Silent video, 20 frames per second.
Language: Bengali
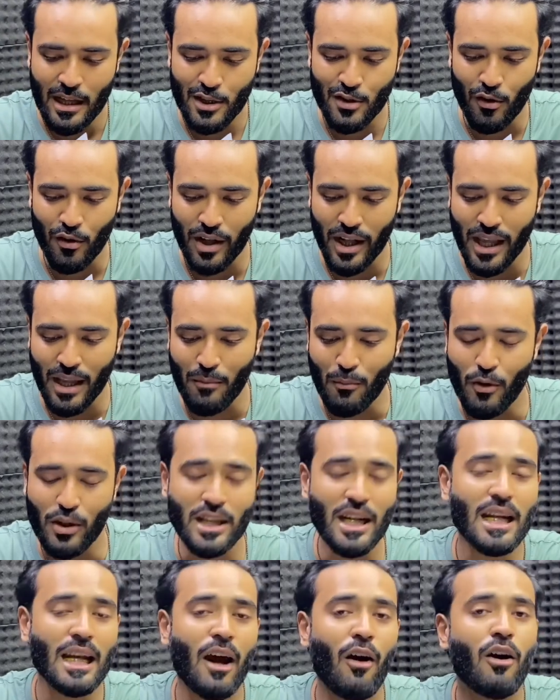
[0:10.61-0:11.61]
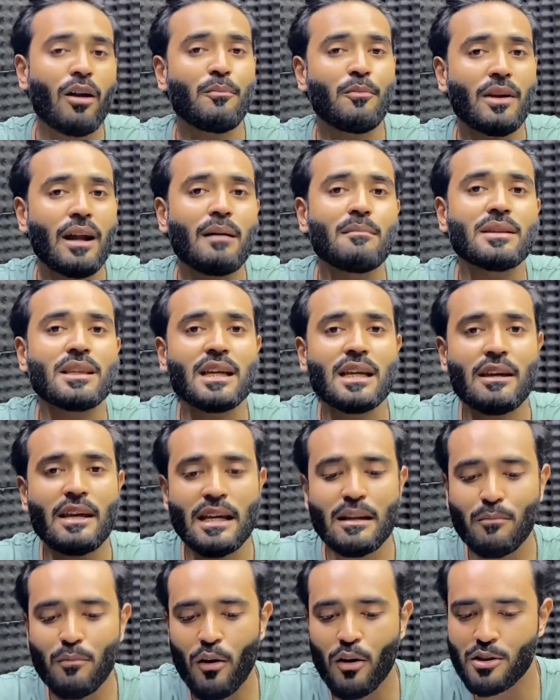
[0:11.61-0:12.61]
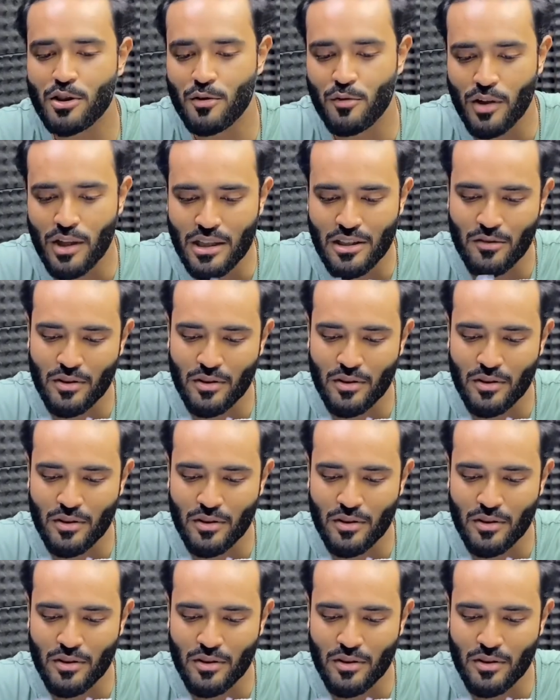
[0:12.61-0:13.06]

সো অনেকে বইটা নেওয়ার পরে আমাদেরকে ইনবক্স করে